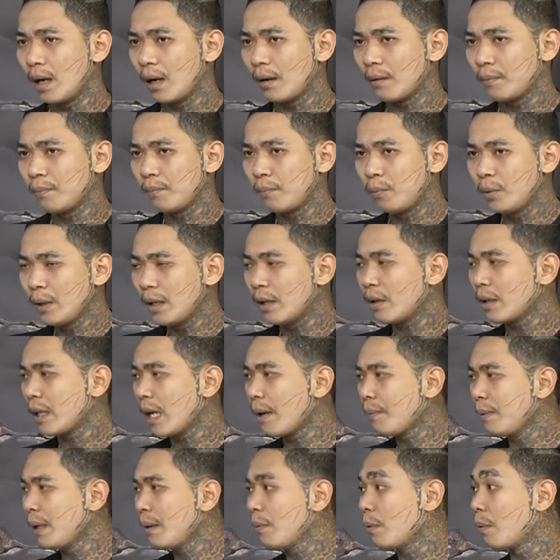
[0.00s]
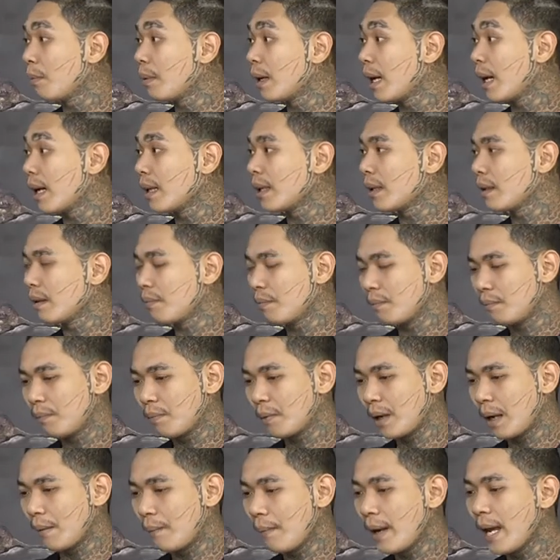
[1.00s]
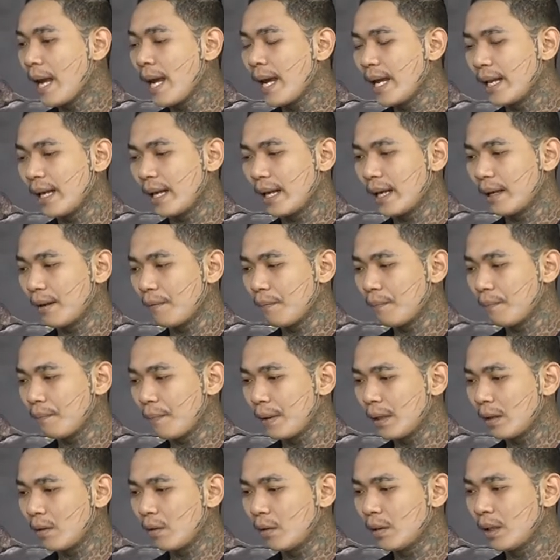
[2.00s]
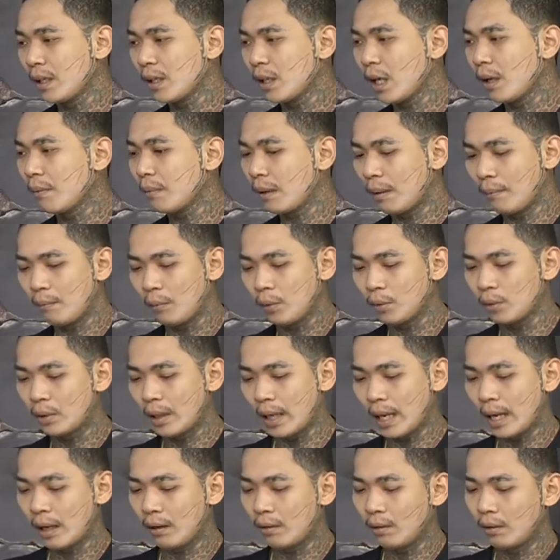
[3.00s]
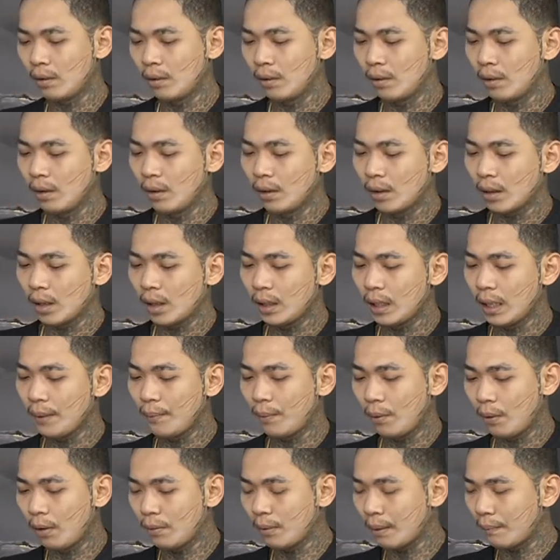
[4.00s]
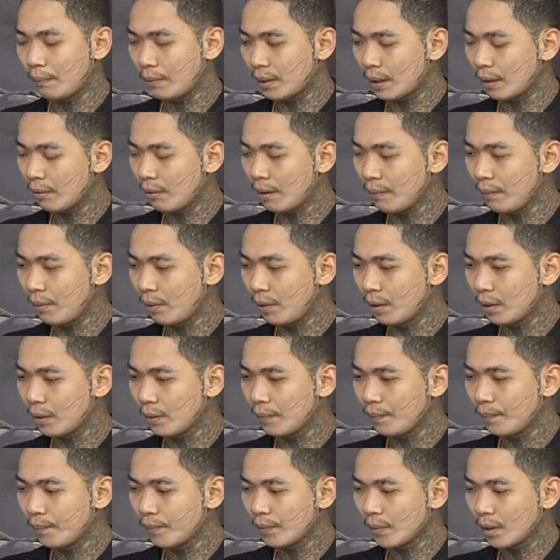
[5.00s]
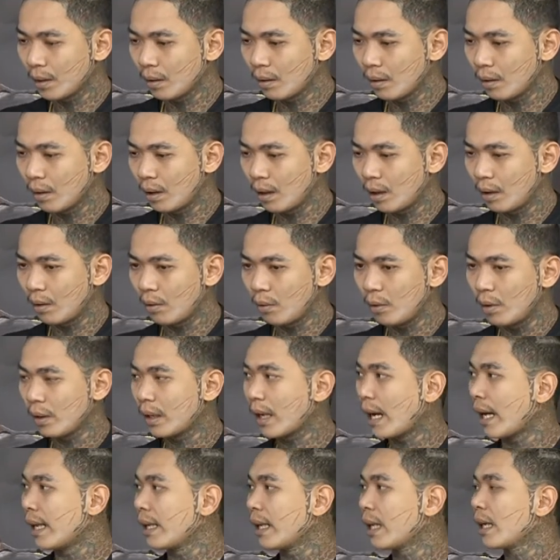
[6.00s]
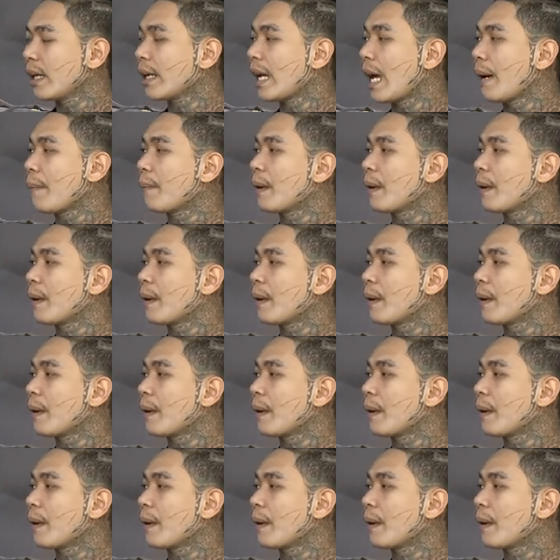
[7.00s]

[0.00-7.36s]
ผู้หญิงคนนี้เพื่อนผมอ่ะไปโพสกับแม่เนี่ยเป็นคนที่ชอบทำบุญอยู่แล้วก็เลยโพสแบบเหมือนกับว่าโพสอยากให้แล้วแคปกัน